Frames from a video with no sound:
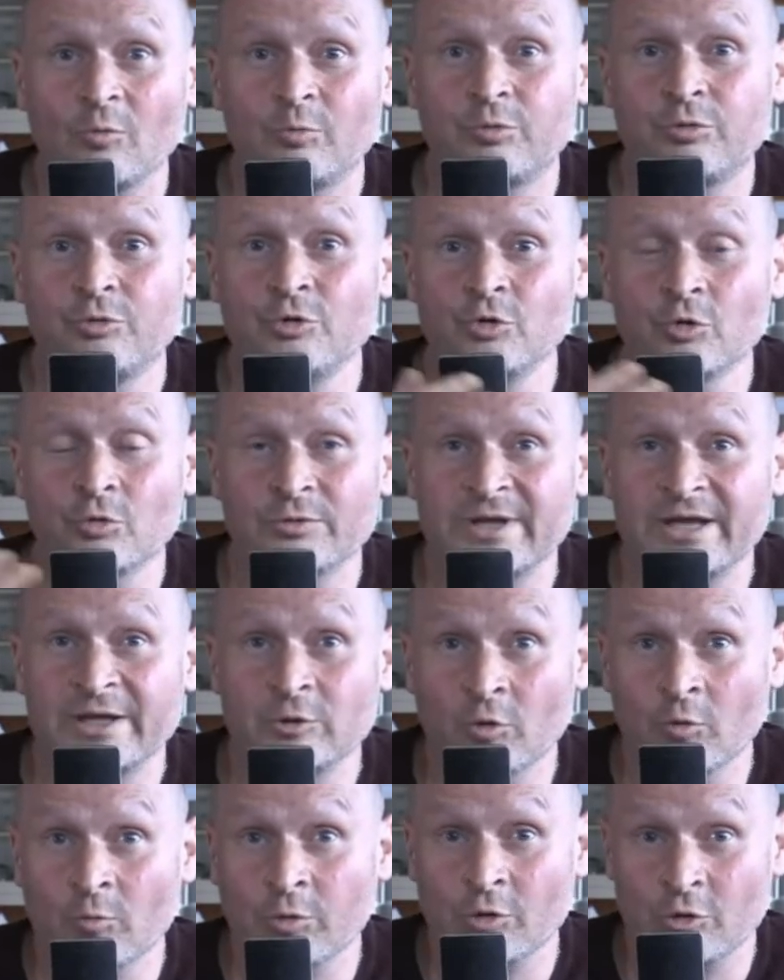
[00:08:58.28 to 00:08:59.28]
plus on
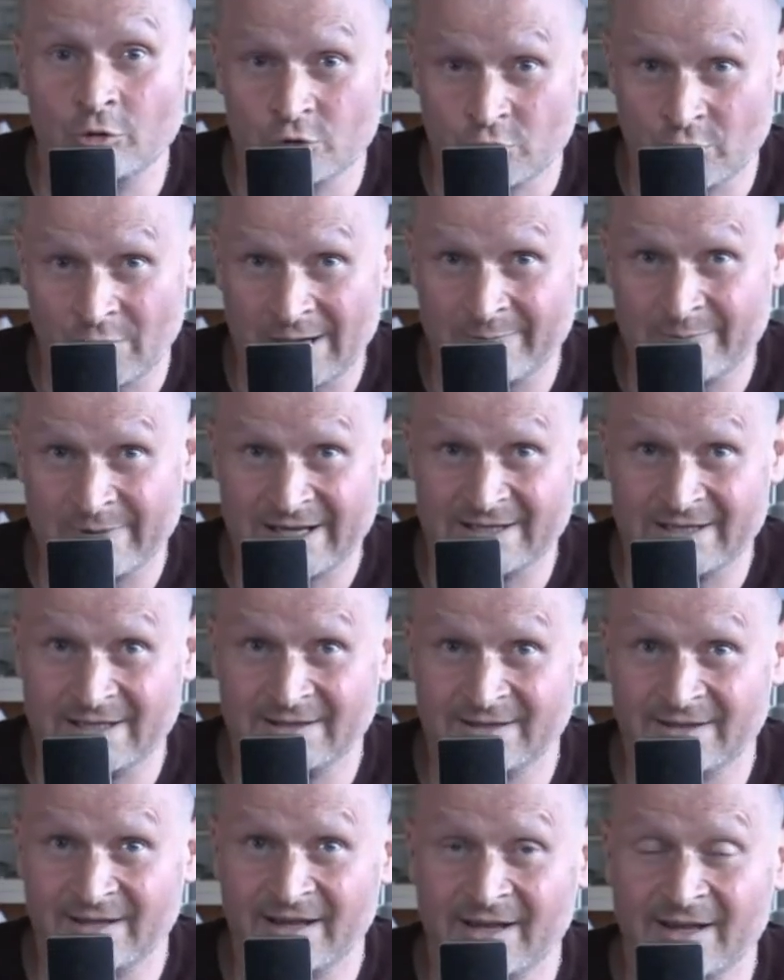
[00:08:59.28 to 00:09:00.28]
est nombreux sur la
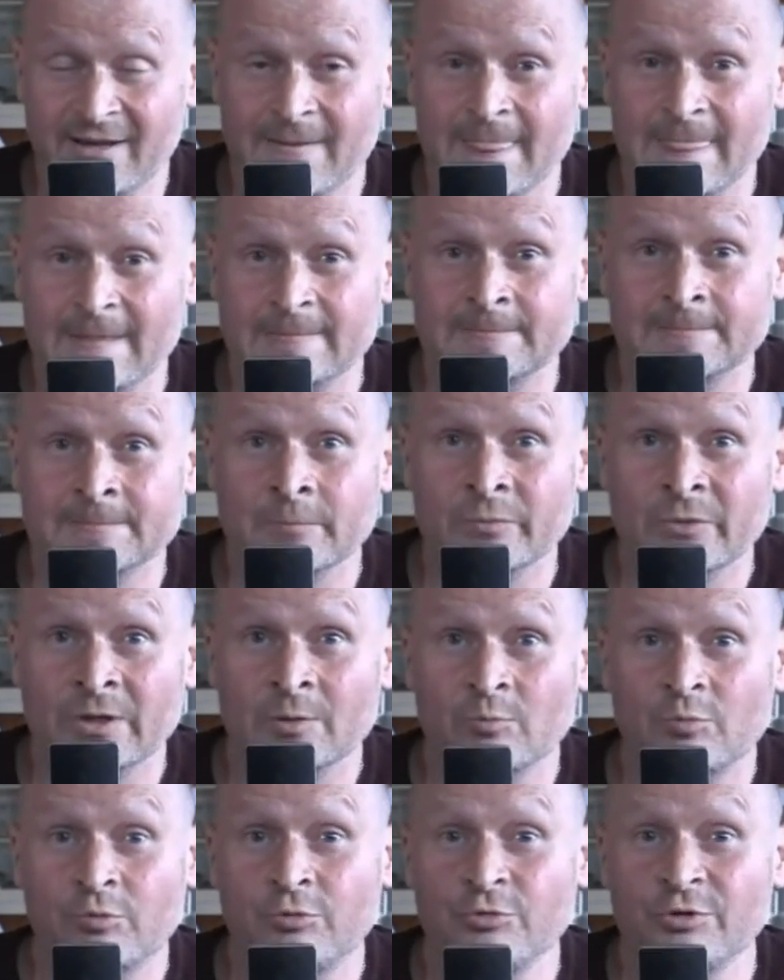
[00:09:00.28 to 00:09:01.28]
planète Terre,
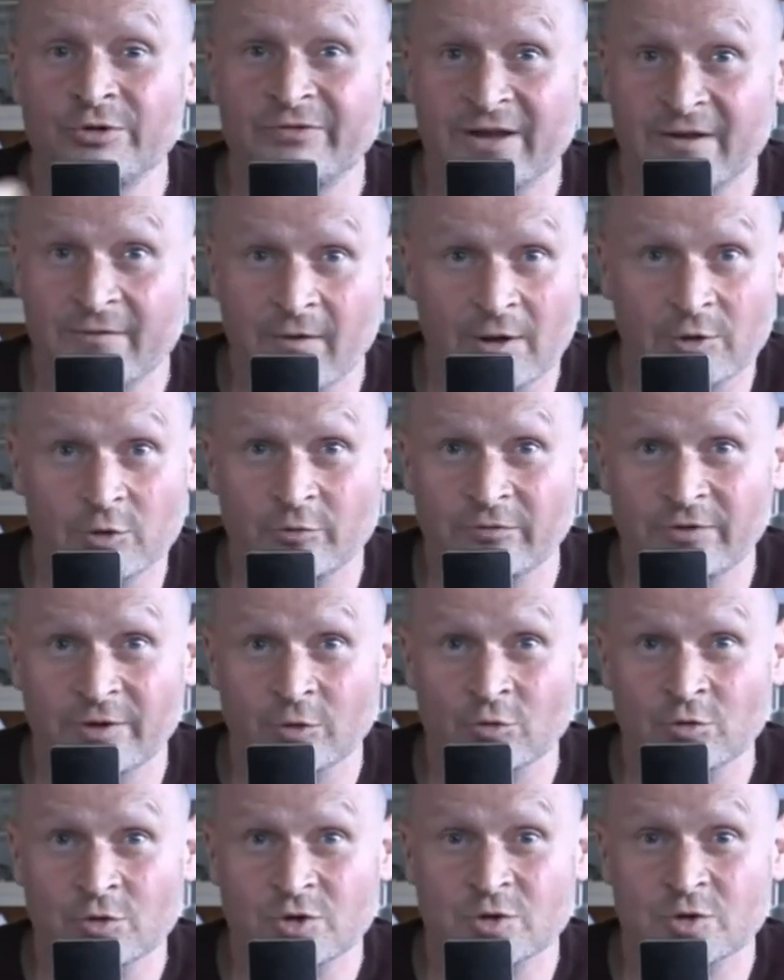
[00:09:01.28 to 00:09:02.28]
plus il va y avoir de
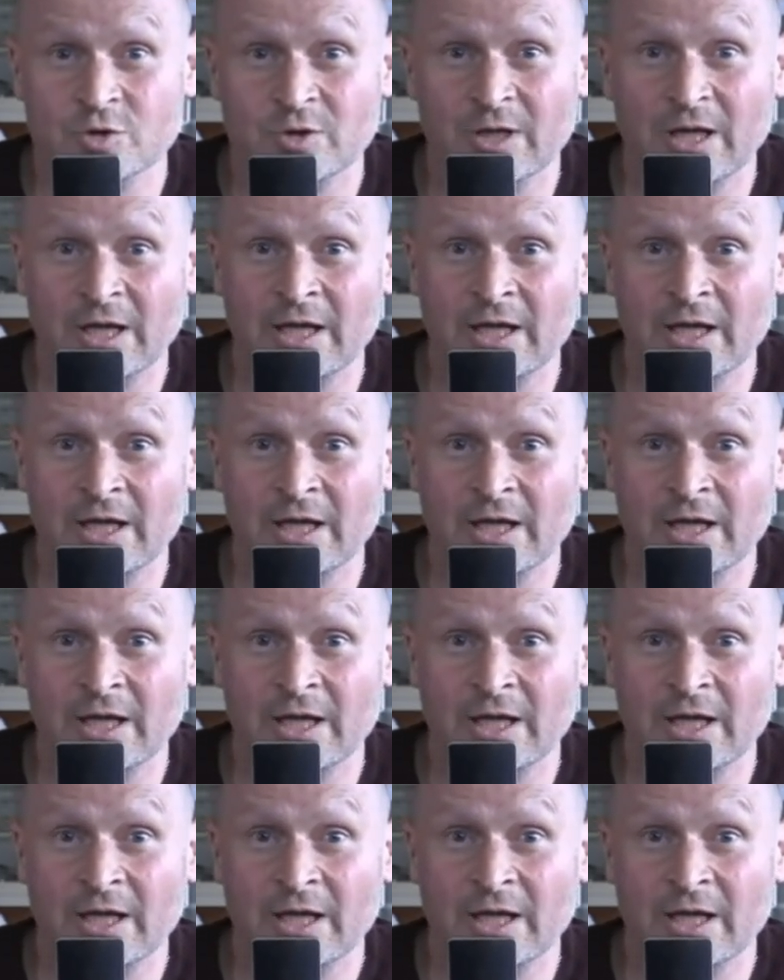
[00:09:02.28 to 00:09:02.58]
virus